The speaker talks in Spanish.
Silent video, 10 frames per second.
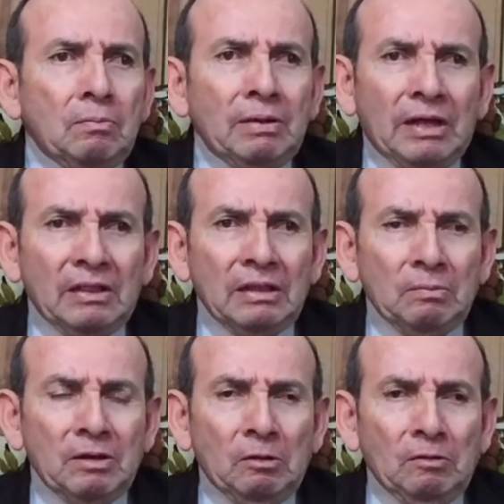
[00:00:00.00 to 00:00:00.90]
me han
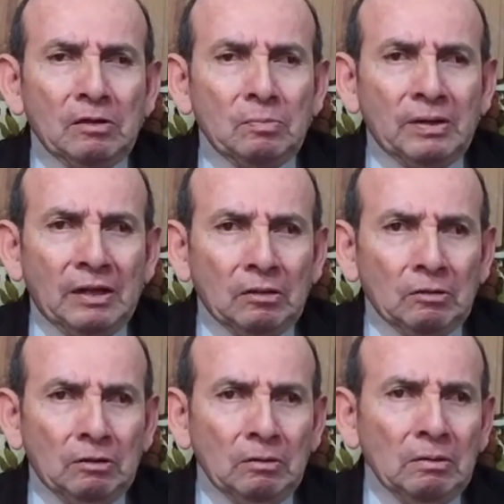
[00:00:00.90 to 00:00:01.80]
servido de
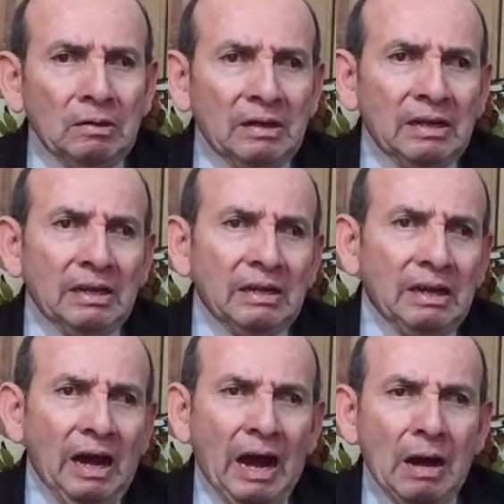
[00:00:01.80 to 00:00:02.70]
inspiración
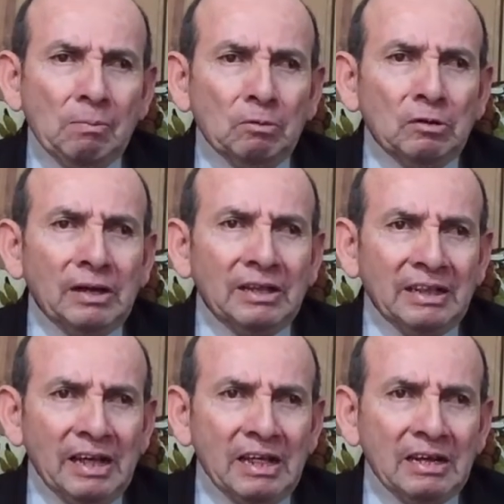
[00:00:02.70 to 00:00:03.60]
y a ambos les
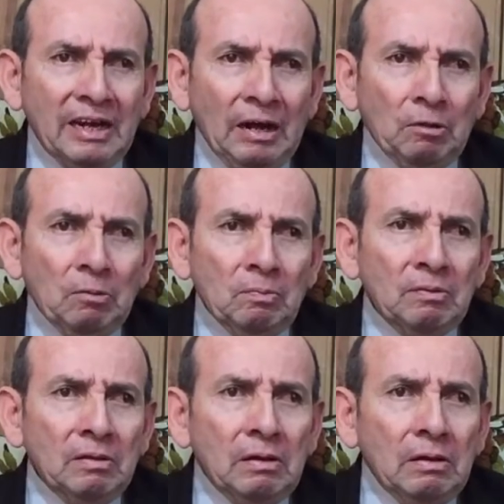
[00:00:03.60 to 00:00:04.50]
he dedicado
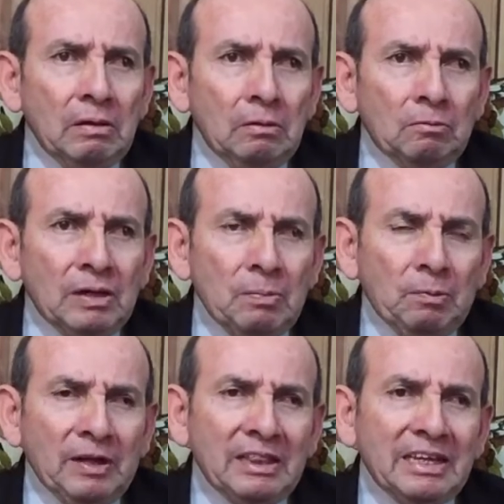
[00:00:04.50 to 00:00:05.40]
una
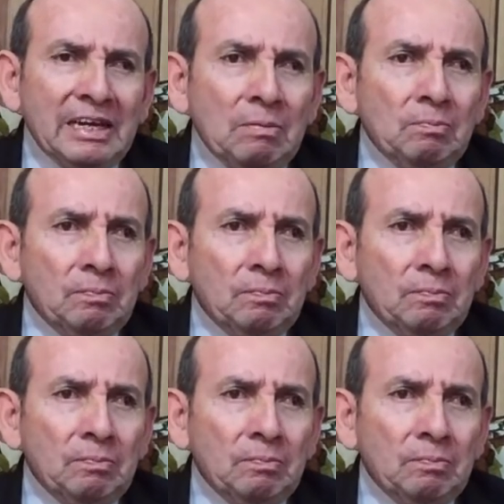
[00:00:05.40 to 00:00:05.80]
poesía.